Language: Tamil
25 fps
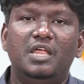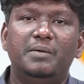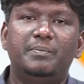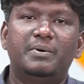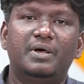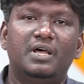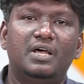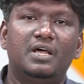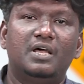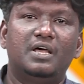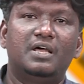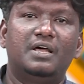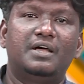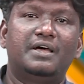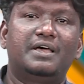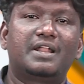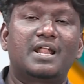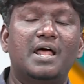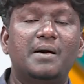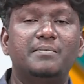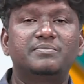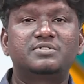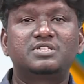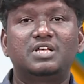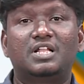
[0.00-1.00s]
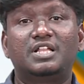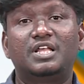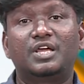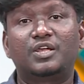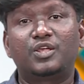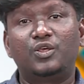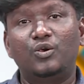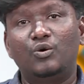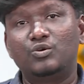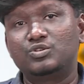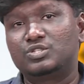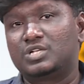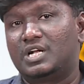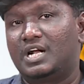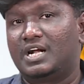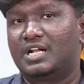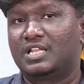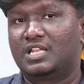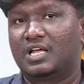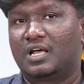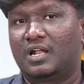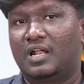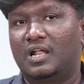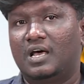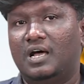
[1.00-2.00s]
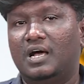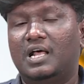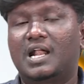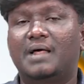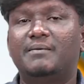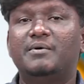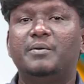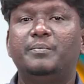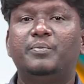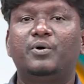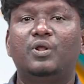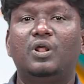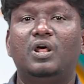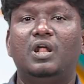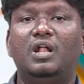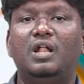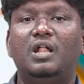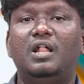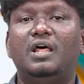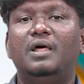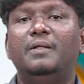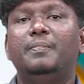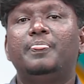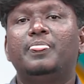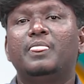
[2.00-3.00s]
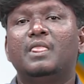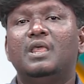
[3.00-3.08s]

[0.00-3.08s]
இப்போ கிராம் சதக் யோஜனா எடுத்துக்கலாம் கிராமப்புறங்களில்